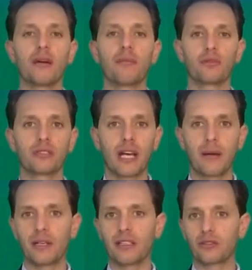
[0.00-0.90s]
tempo
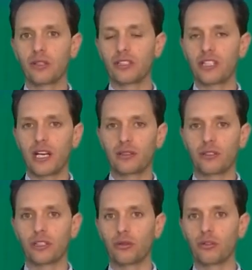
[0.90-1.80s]
stabile e
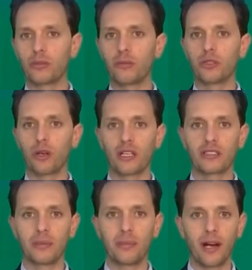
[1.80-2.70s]
soleggiato negli ultimi giorni
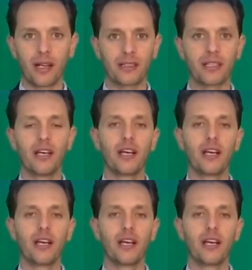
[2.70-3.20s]
a sta parte,